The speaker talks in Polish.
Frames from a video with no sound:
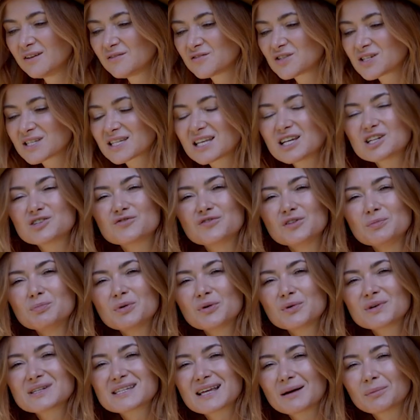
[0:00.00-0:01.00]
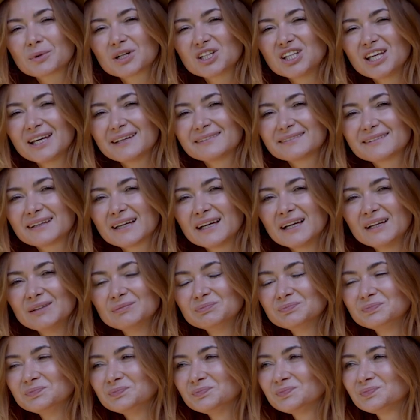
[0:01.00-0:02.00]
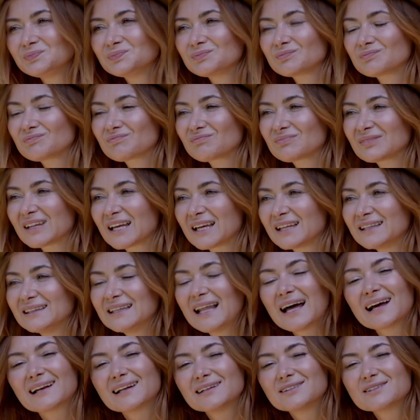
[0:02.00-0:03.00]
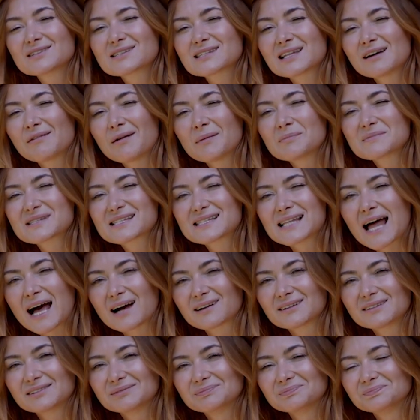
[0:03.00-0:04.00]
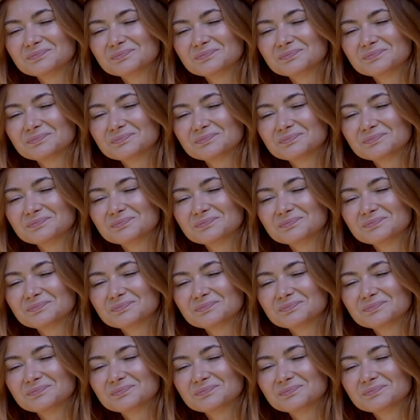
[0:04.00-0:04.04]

Wszystkie drzwi były zamknięte. Nagle dostałam znak.